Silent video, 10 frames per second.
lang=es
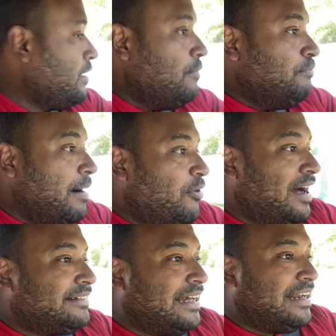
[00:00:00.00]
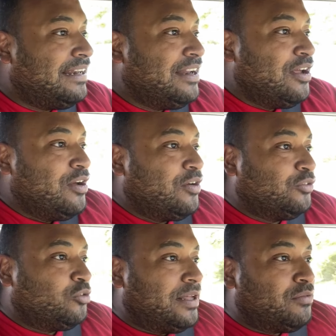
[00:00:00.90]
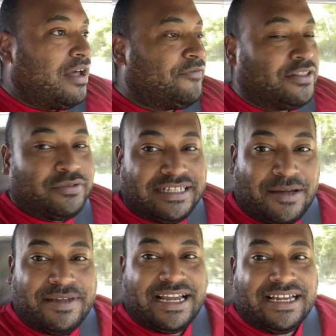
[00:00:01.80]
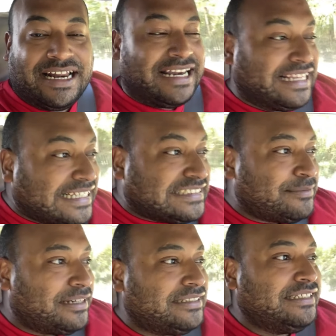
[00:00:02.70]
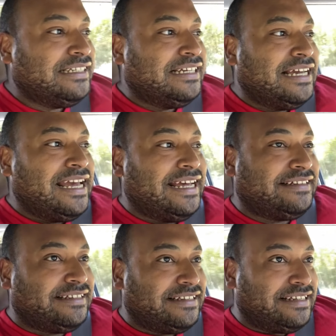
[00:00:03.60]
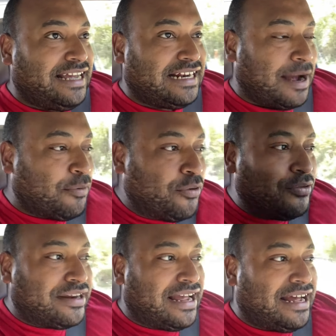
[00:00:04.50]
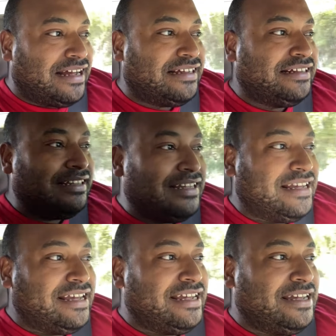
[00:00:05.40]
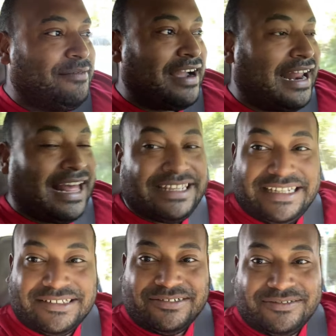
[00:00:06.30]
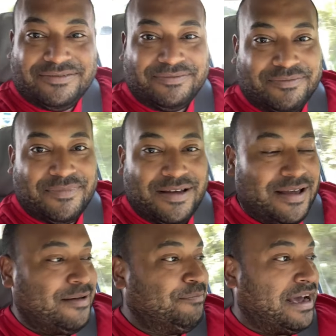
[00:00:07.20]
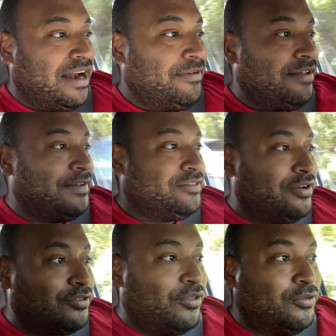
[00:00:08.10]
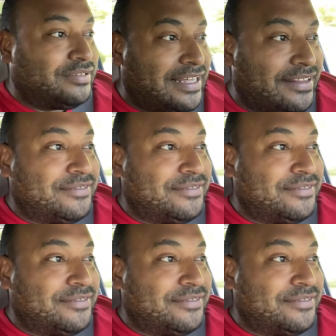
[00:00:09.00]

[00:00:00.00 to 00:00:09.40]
vamos a estar consumiendo una friturita bien riquísima Este, alcapurria, eh, bacalaíto, para el beneficio de todos ustedes.